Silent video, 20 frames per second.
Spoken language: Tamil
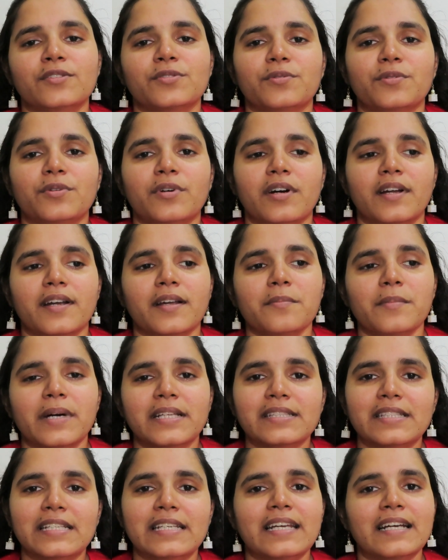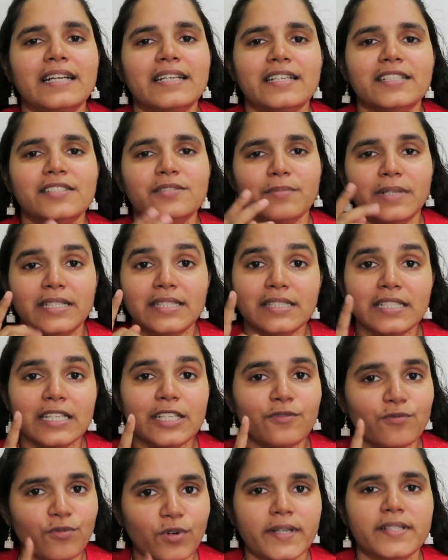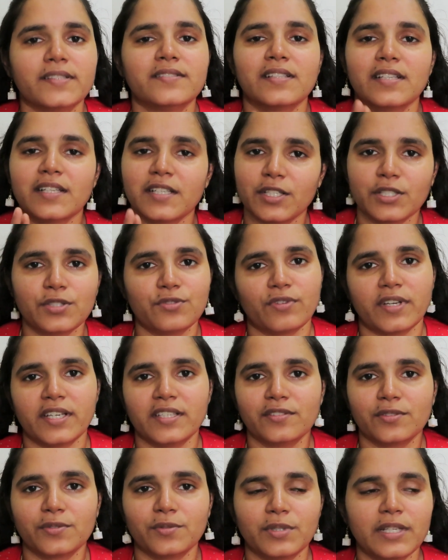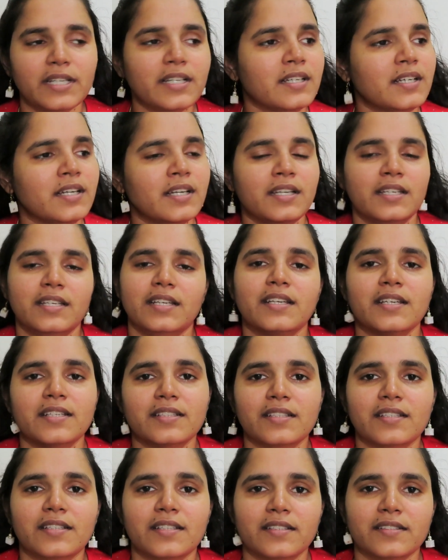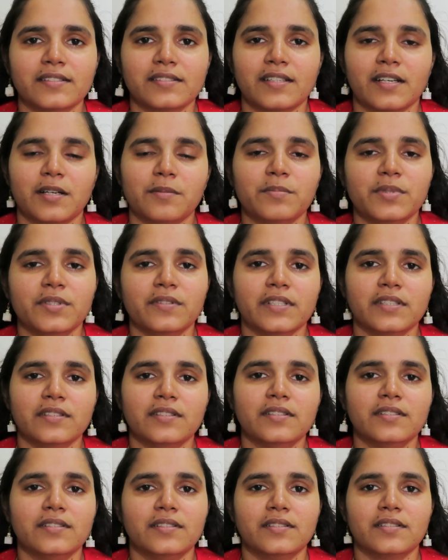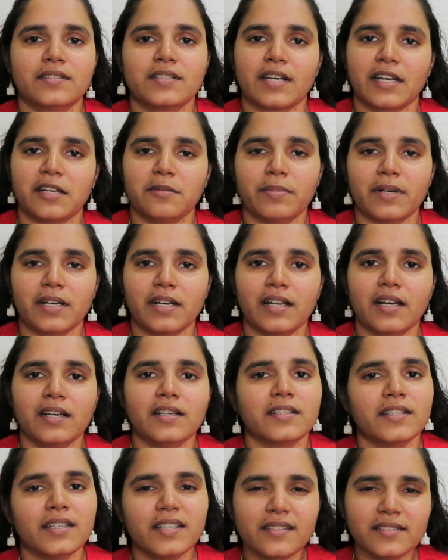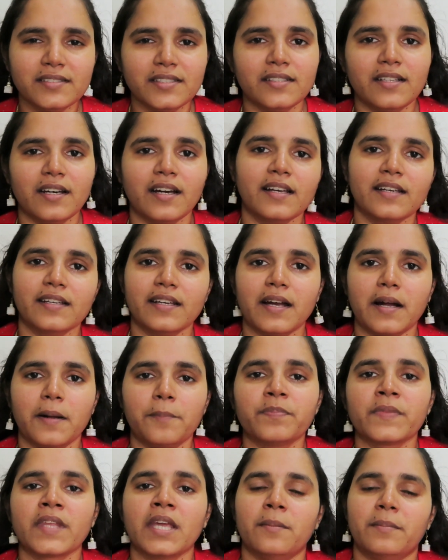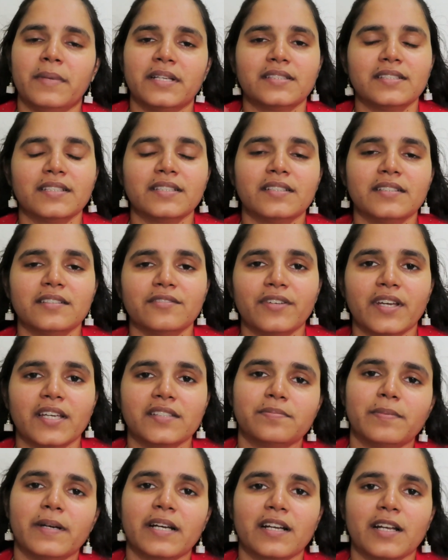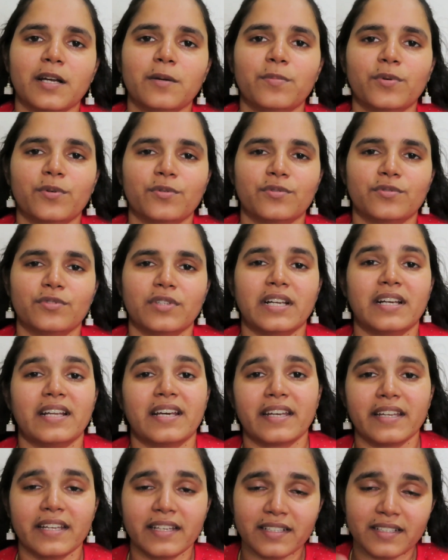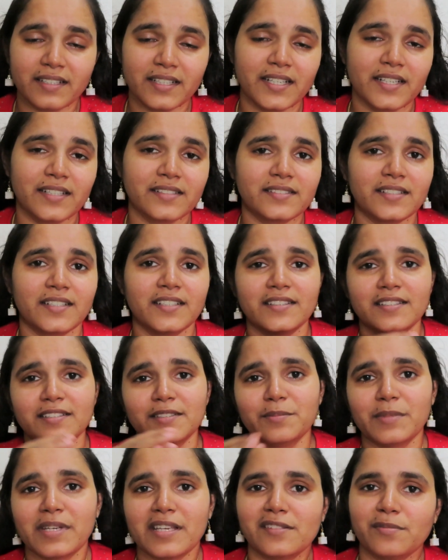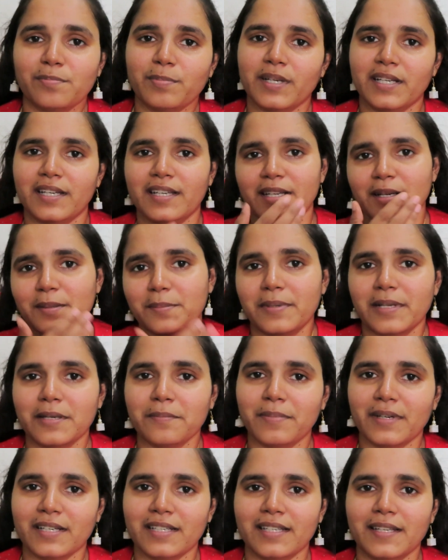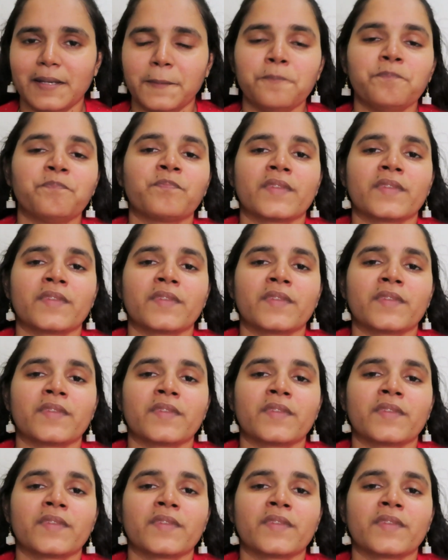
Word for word: ஸோ ஆனால் மந்த்லி அட்லீஸ்ட் மந்த்லி ஒன்ஸ் இல்லைன்னா ட்வைஸ் கூட நீங்கள் இந்த ஸ்க்ரப்பு வந்து ட்ரை பண்ணலாம் ஈஸி தான் இல்லையா மற்ற ஃபேஸ் பேக்லாம் போடணுன்னா நிறைய இன்க்ரீடியன்ஸ் எடுத்து மிக்ஸ் பண்ணி அப்ளை பண்ணி